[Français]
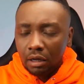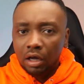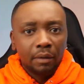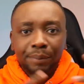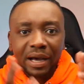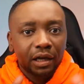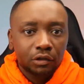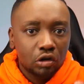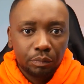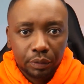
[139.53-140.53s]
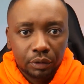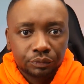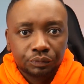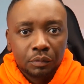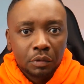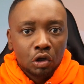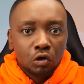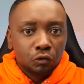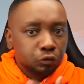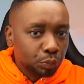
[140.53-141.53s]
Euh, par exemple,
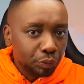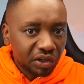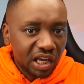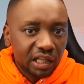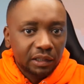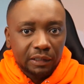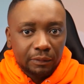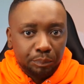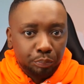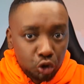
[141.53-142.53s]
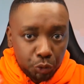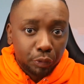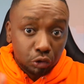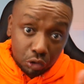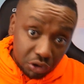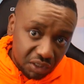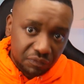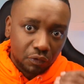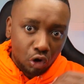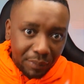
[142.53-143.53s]
vous pourriez être plus
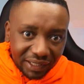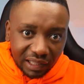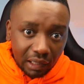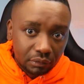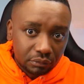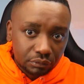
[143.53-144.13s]
productif le matin